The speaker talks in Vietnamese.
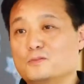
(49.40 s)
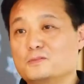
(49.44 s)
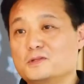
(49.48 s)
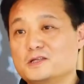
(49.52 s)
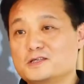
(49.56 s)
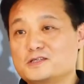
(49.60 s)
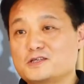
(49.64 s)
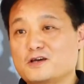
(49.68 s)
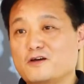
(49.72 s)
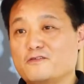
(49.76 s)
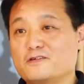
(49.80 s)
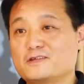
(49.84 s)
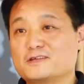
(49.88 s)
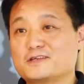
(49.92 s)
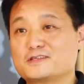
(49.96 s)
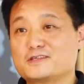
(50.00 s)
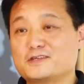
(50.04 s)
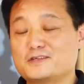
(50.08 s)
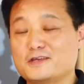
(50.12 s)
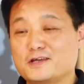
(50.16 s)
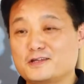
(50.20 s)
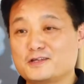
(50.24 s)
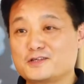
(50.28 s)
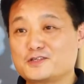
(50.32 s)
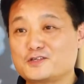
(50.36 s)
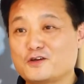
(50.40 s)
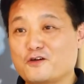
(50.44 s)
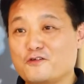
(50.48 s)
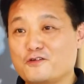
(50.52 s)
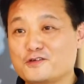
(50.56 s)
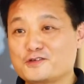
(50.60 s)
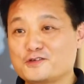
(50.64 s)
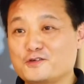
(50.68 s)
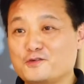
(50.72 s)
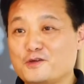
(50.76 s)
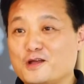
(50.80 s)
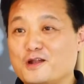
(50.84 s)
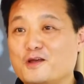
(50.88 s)
Người tiêu dùng ngày nay biết
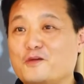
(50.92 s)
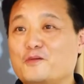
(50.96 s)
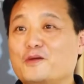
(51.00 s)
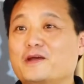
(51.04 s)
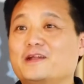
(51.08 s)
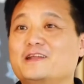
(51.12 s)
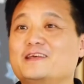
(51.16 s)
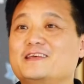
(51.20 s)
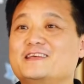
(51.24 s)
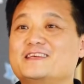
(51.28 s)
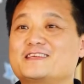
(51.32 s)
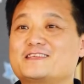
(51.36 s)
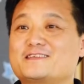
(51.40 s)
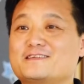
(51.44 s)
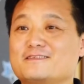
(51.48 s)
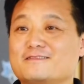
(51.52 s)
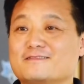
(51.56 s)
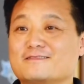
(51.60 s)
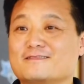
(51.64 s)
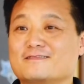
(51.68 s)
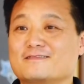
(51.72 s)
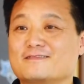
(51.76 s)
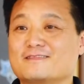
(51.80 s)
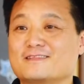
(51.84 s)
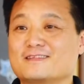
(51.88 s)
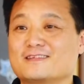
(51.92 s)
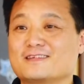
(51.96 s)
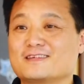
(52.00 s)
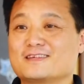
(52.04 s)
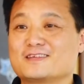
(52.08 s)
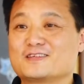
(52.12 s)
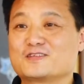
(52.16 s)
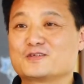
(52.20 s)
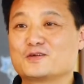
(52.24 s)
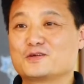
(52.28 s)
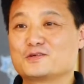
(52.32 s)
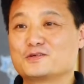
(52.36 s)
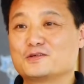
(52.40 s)
tính toán hơn rất nhiều,
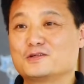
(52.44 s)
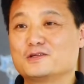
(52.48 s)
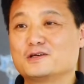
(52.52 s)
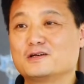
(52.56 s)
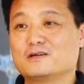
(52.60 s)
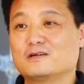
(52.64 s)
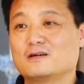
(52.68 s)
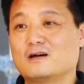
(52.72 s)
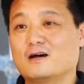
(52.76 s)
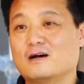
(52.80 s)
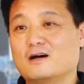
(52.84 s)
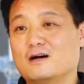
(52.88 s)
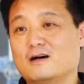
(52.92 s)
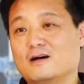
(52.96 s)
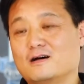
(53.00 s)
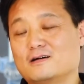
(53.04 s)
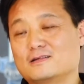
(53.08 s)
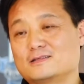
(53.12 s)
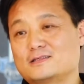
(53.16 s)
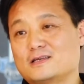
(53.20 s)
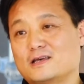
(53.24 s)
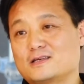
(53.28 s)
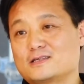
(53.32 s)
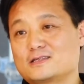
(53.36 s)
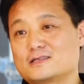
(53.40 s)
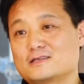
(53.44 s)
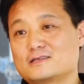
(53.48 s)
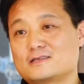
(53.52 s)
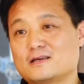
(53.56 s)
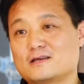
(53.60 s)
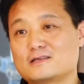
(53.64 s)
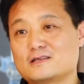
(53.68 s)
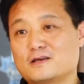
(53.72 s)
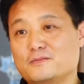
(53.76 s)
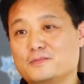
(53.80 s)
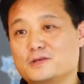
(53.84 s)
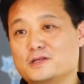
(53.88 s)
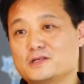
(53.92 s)
chất lượng chính là yếu tố tiên quyết để
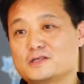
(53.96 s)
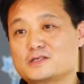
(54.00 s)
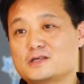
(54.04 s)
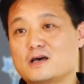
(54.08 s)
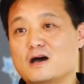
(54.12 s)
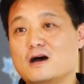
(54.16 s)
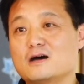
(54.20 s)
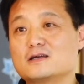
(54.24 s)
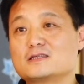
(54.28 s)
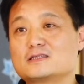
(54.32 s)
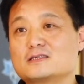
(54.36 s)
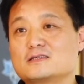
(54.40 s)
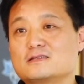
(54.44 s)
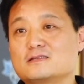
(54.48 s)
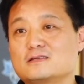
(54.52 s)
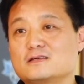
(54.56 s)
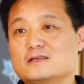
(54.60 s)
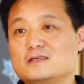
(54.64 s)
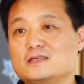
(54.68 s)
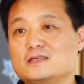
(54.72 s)
thắng cuộc đua này.